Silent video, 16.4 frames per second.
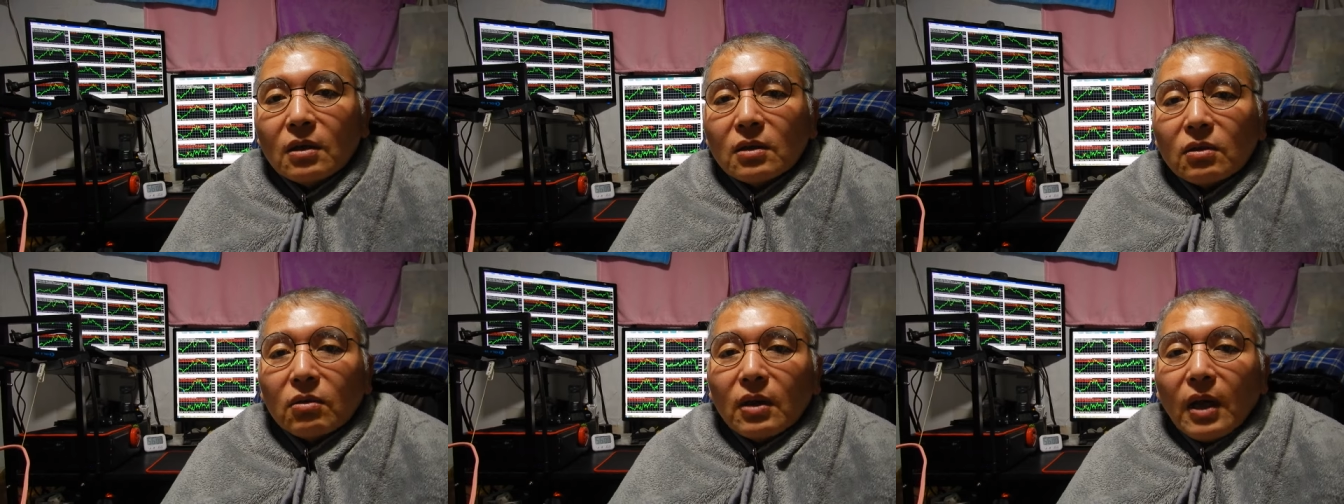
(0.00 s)

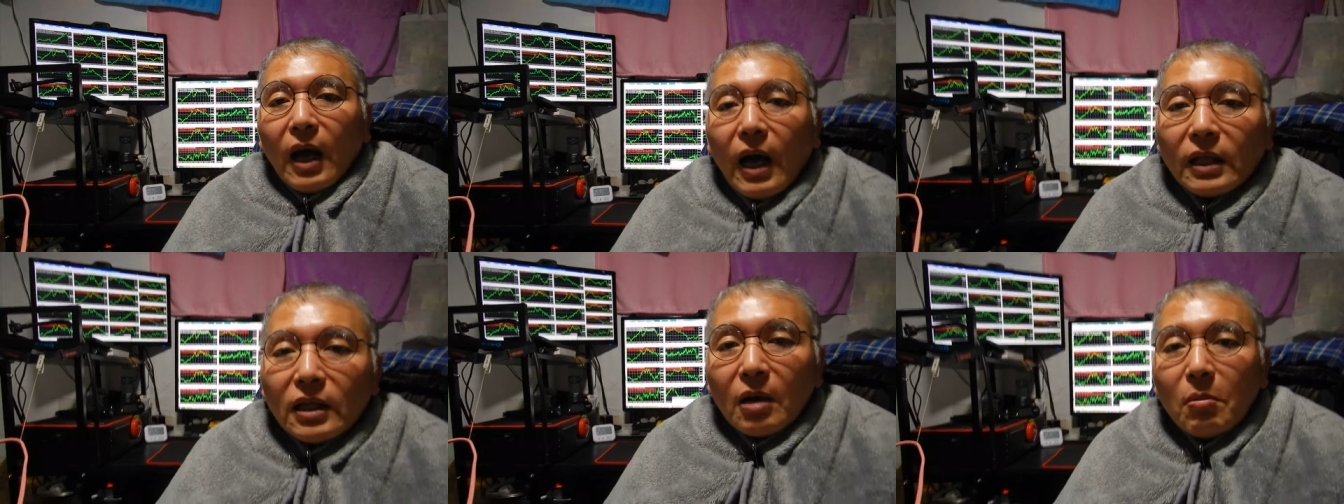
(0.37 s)
それで
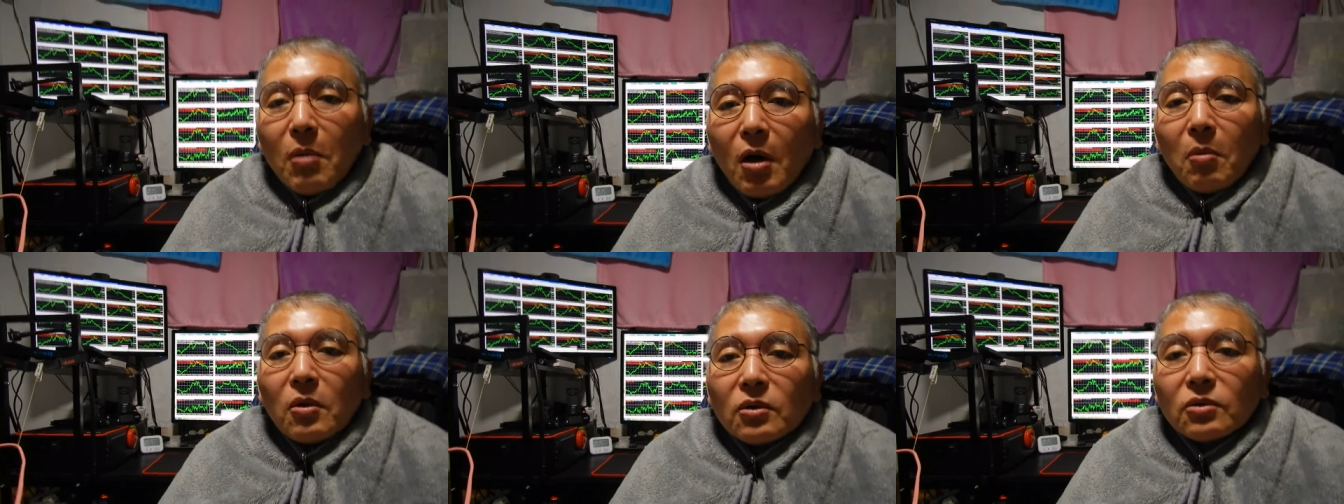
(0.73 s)

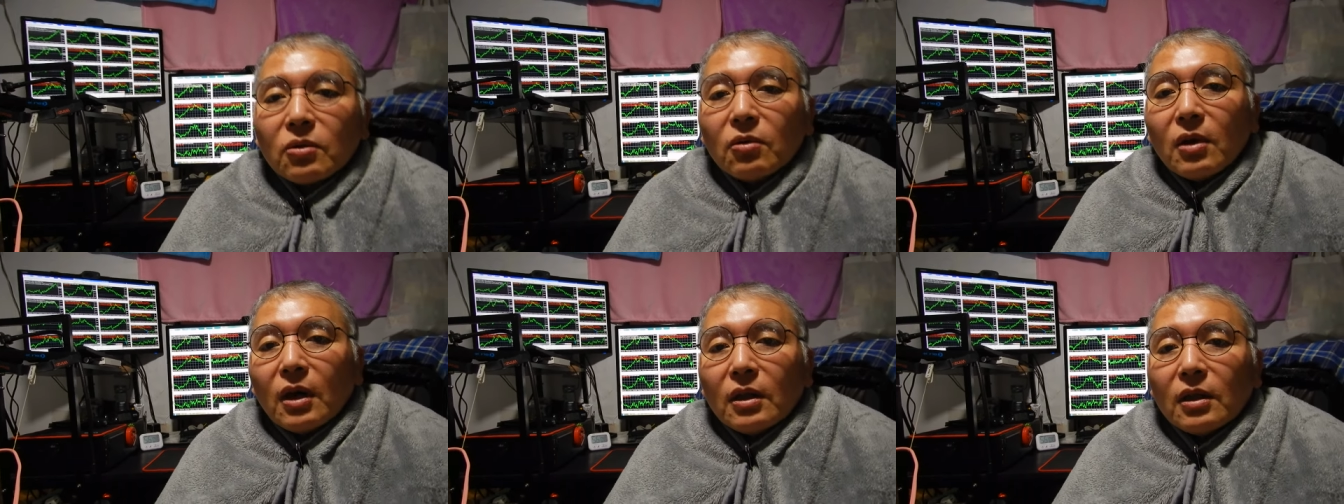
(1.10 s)
頭も
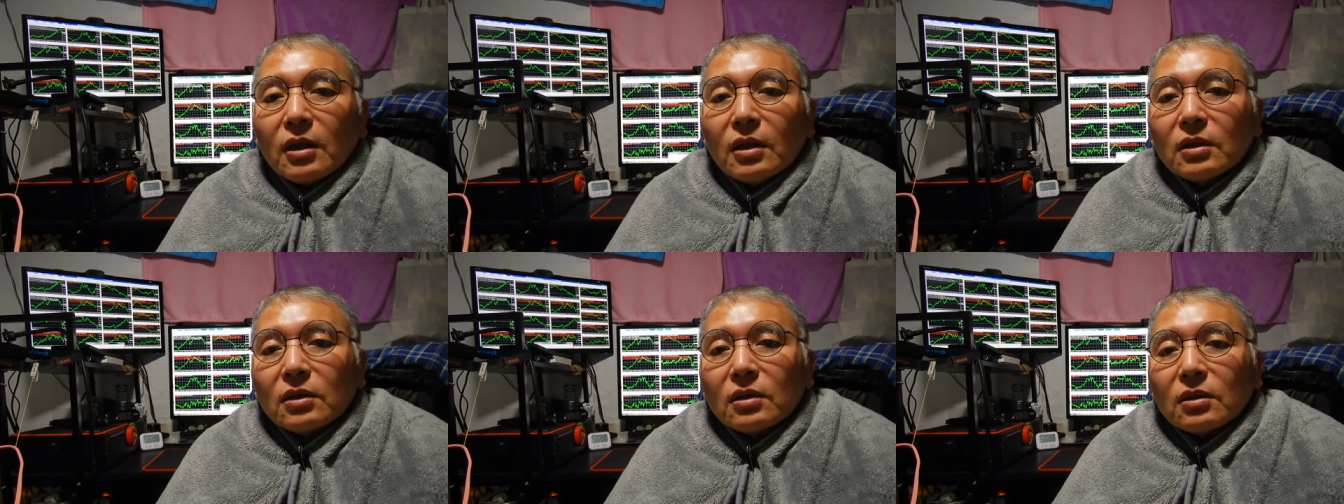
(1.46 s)
そうなん
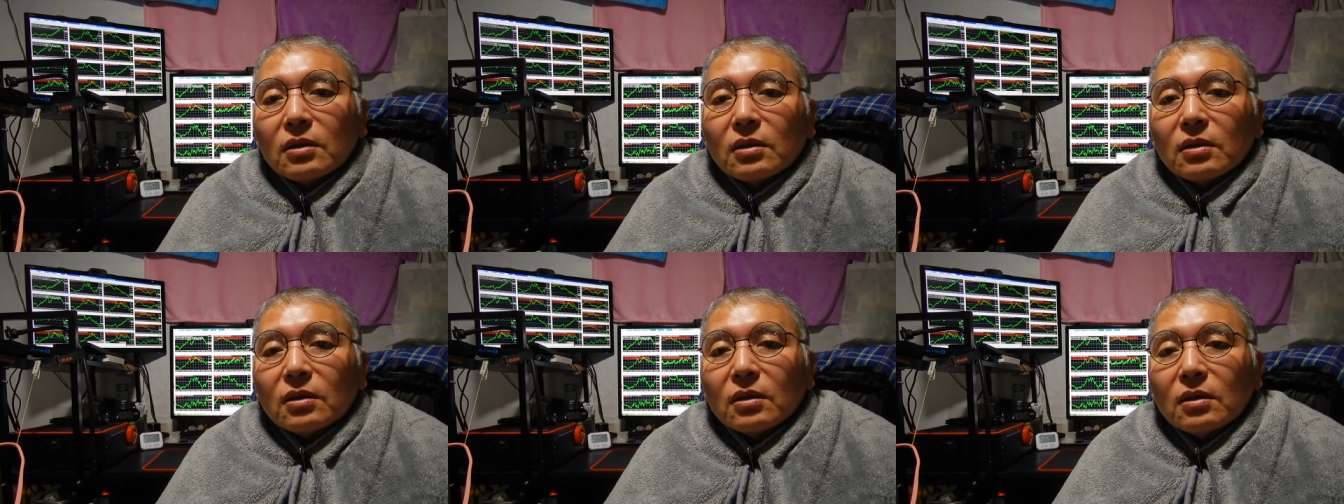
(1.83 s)
で
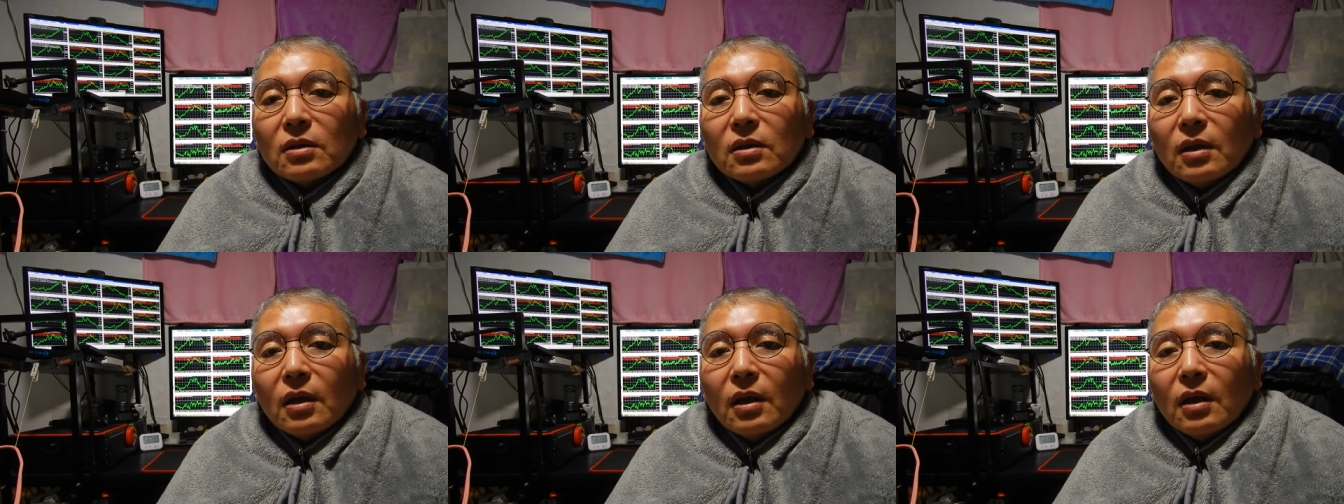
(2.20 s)
す。
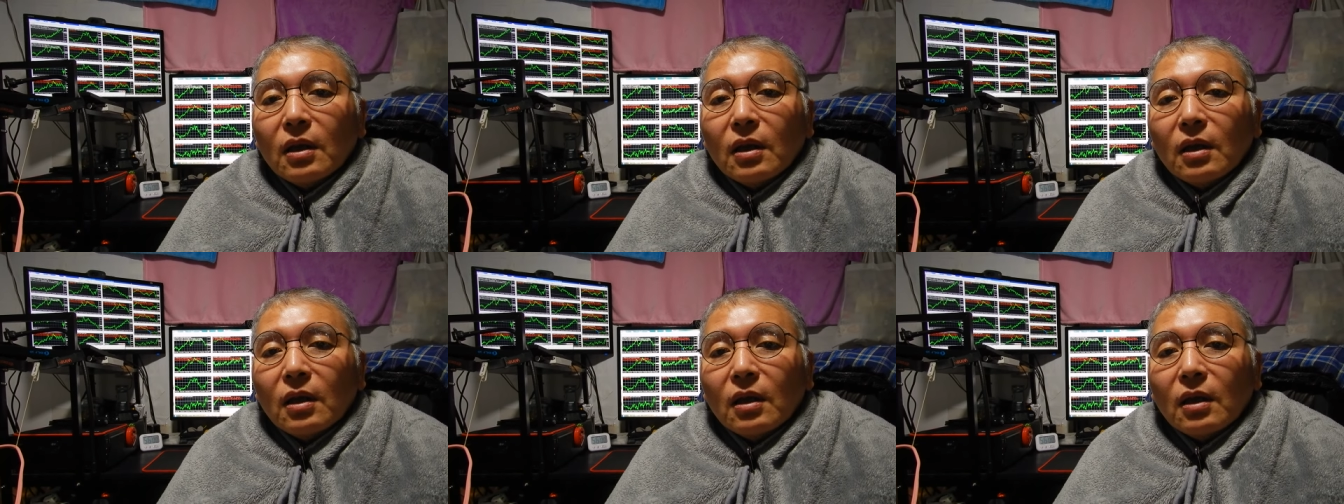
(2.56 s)
ね。